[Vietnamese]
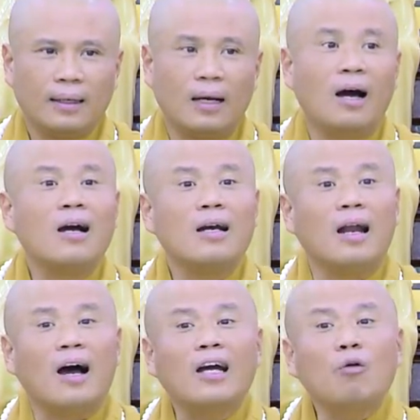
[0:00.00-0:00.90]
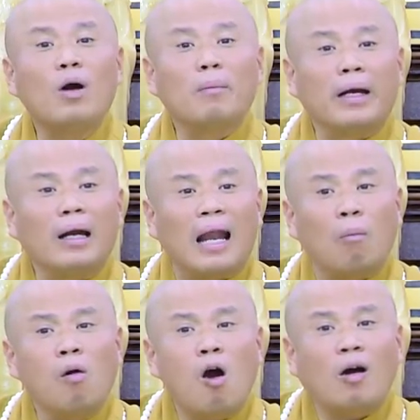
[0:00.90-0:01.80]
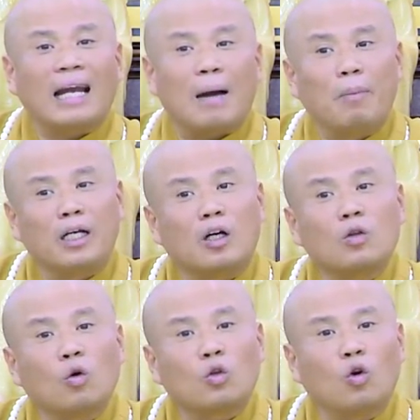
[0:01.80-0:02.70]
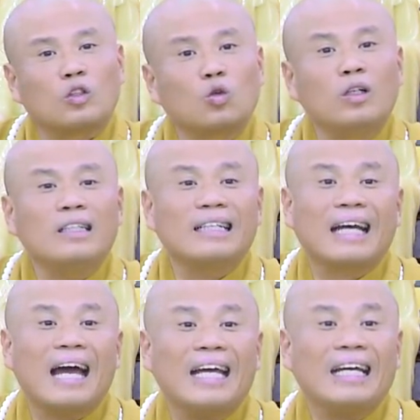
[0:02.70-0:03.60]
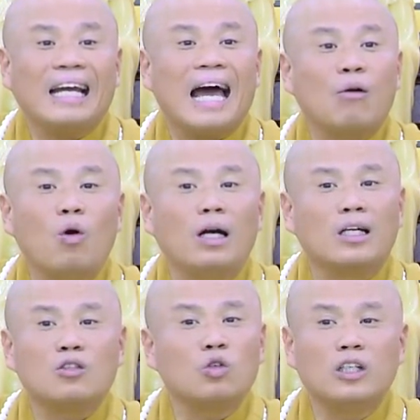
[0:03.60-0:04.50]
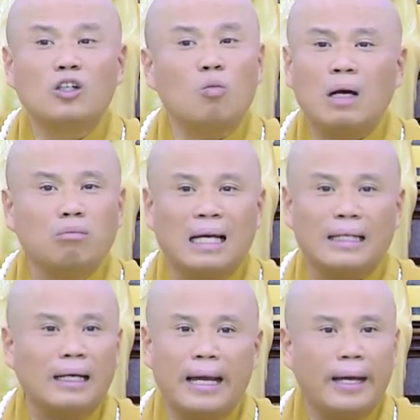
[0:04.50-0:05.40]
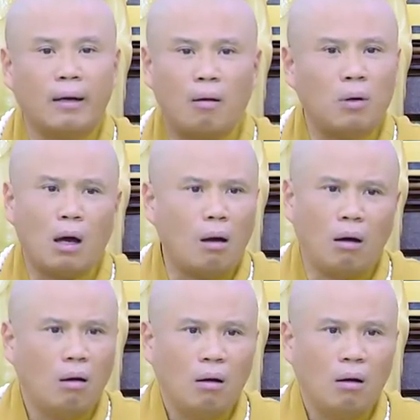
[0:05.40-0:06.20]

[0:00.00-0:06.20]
Lỡ cái quần mình nó lỏng hoặc là mình có tuột xuống cái lai quần nó xuống dưới rúng không thành vấn đề, không lo.